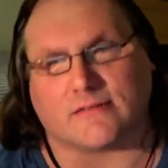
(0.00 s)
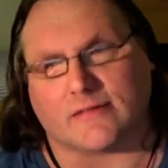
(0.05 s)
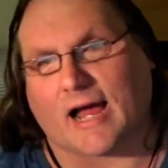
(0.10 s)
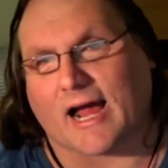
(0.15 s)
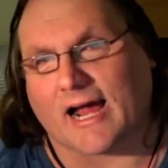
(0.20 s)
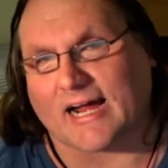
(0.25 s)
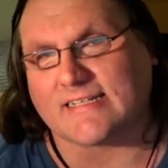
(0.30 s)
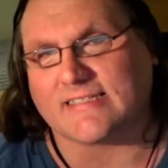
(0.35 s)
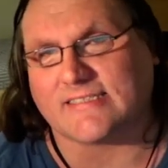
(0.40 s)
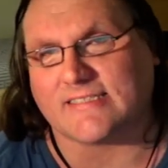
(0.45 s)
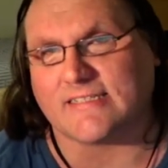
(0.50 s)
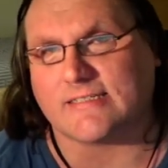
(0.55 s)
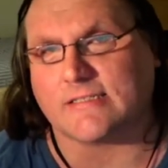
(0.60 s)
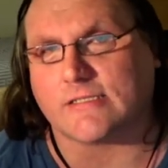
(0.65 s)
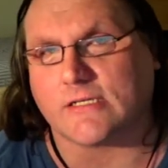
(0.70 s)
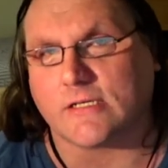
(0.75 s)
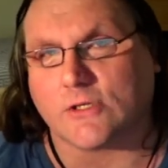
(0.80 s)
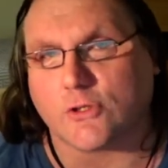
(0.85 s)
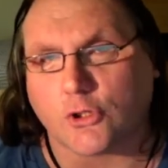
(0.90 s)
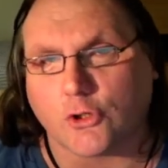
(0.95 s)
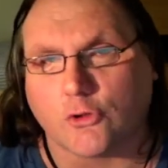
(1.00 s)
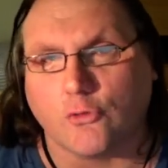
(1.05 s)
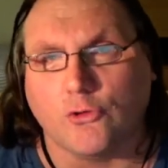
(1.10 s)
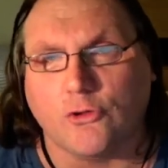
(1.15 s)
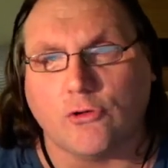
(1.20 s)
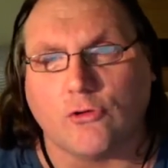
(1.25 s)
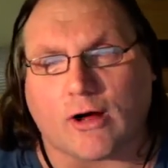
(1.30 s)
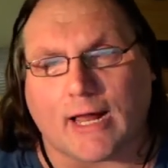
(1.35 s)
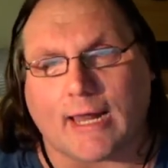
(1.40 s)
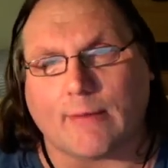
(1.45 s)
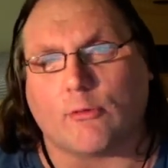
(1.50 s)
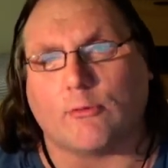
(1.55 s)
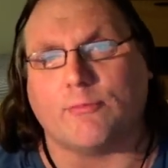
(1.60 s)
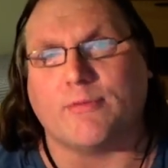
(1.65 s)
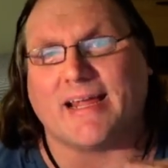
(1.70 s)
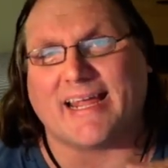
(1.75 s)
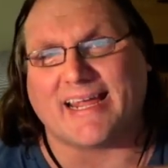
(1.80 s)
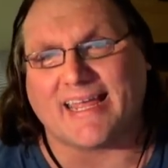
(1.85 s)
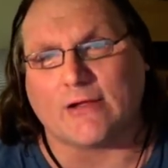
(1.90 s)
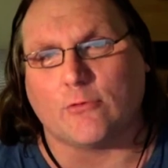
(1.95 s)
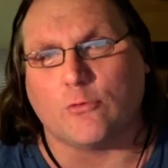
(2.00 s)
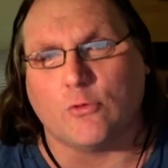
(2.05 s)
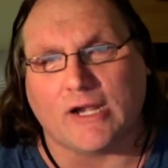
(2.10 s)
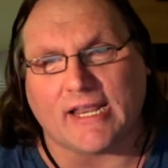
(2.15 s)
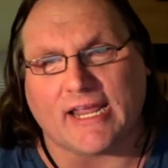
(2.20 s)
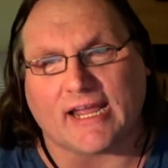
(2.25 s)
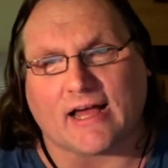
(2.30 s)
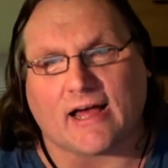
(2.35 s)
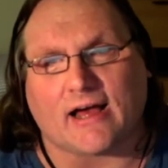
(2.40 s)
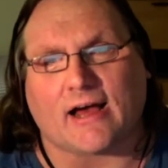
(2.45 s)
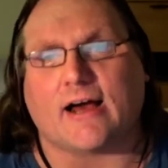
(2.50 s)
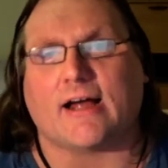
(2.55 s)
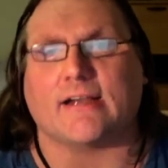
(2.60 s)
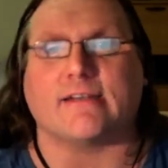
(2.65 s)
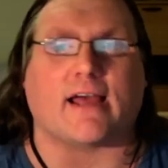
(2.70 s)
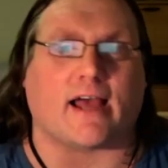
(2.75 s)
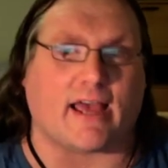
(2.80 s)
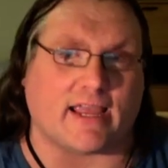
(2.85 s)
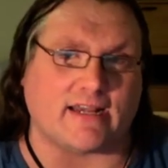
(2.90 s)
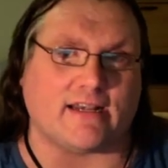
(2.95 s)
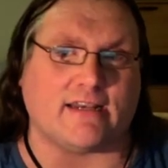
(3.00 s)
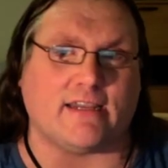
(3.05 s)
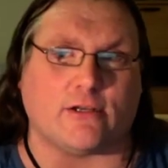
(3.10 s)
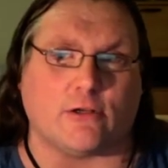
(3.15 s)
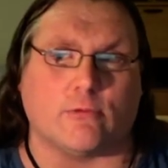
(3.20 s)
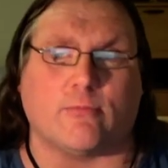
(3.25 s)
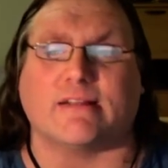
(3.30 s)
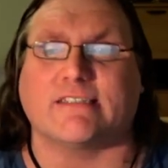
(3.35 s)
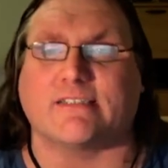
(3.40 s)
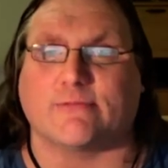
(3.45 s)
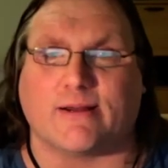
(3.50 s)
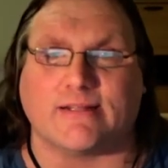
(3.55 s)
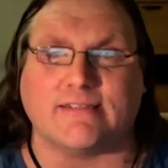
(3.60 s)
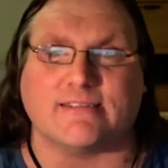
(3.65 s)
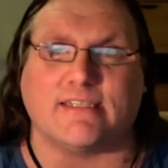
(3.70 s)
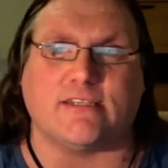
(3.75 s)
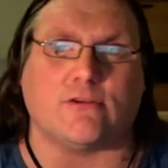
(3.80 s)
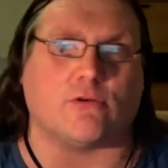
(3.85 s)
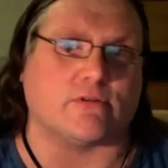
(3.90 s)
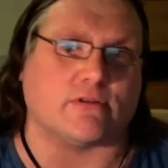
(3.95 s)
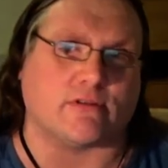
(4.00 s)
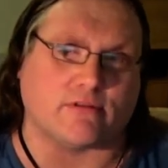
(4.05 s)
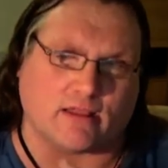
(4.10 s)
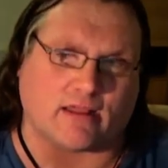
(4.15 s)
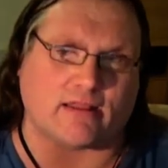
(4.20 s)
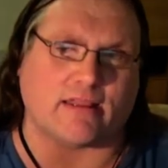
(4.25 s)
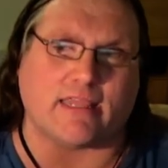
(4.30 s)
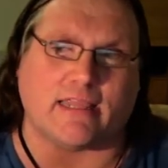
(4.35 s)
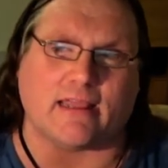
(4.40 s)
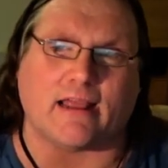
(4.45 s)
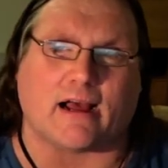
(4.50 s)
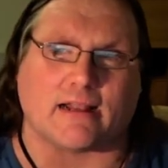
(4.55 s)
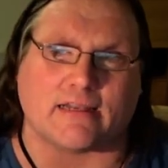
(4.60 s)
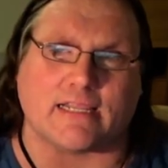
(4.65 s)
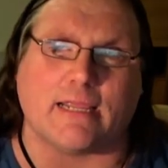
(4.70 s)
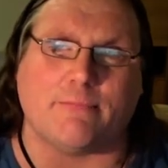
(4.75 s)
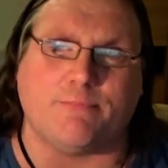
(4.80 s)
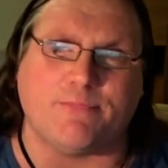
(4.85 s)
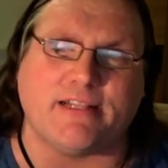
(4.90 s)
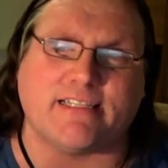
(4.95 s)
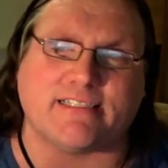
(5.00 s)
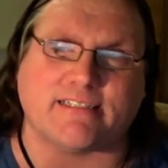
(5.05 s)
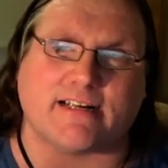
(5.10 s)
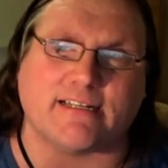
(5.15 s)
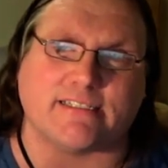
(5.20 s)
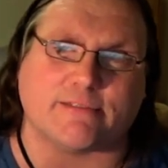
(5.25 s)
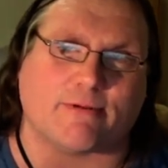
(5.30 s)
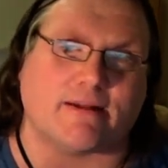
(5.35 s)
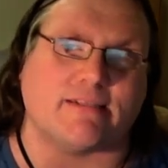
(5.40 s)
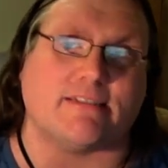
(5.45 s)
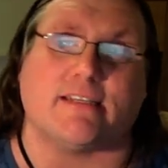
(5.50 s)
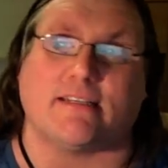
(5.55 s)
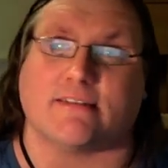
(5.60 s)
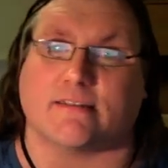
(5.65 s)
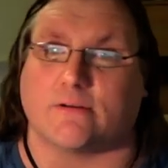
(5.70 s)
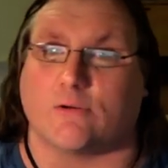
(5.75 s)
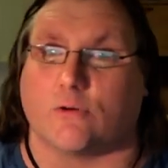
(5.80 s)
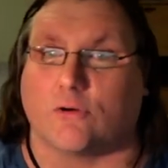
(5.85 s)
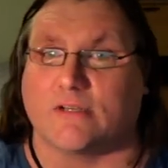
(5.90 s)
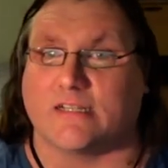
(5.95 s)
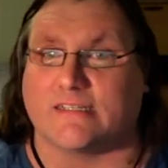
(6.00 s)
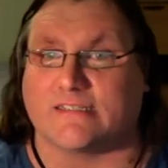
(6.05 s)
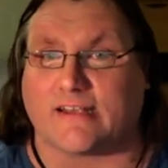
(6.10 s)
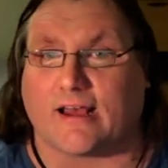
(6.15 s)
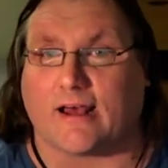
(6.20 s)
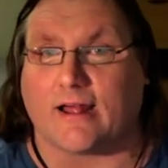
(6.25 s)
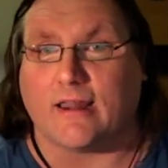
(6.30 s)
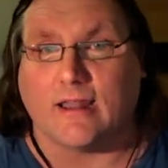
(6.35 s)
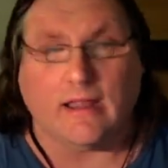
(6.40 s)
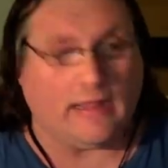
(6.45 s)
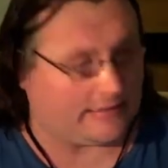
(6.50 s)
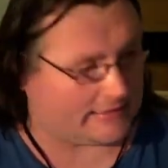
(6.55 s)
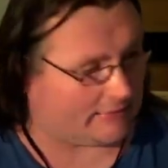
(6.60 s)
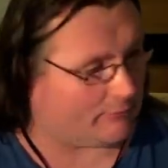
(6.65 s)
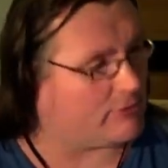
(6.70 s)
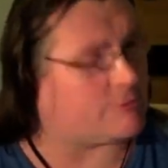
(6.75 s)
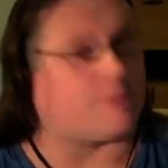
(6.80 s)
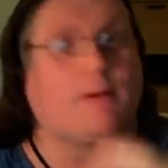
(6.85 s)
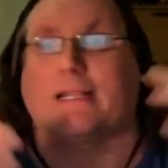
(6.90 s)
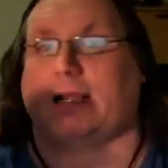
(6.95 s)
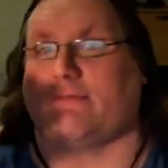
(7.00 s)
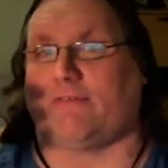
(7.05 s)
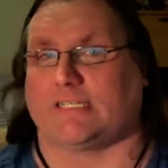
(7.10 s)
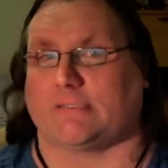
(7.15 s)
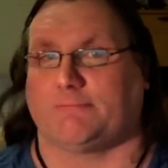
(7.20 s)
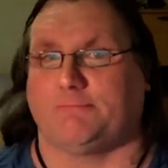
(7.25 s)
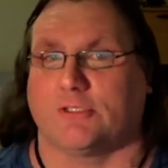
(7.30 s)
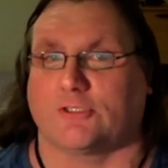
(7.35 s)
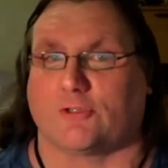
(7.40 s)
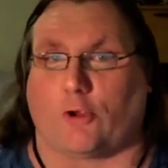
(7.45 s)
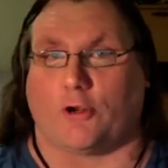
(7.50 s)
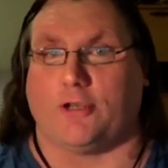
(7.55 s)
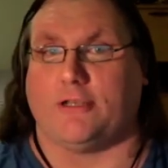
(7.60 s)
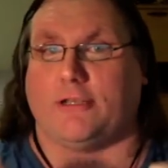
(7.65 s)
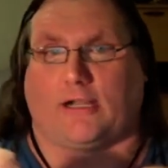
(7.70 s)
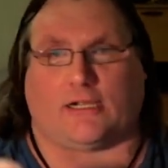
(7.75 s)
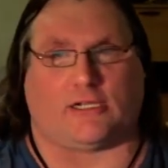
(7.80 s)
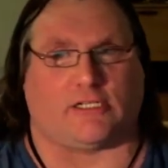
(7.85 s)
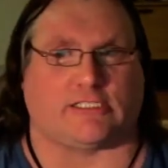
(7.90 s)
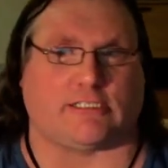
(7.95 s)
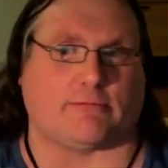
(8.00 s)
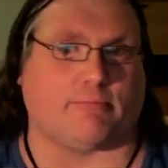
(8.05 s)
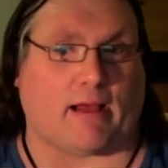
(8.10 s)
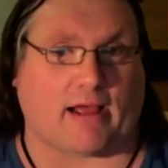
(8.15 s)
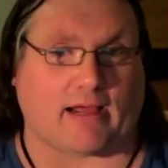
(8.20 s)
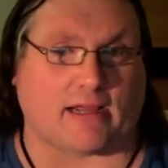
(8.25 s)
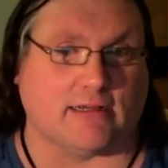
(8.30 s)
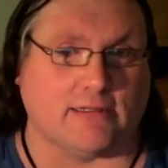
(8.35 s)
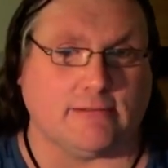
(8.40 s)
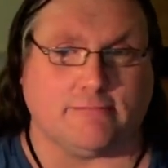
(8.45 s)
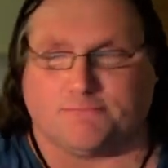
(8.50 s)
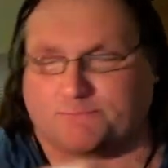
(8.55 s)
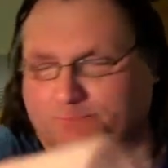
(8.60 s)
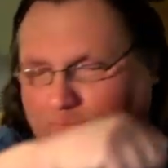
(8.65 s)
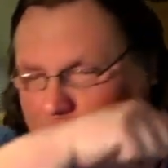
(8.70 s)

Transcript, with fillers: 18. Studioalbum regulärer Art, eigentlich Nummer 20 und ja, eben die Zahl 20 ist eine runde Zahl. Da muss man ja was Besonderes machen.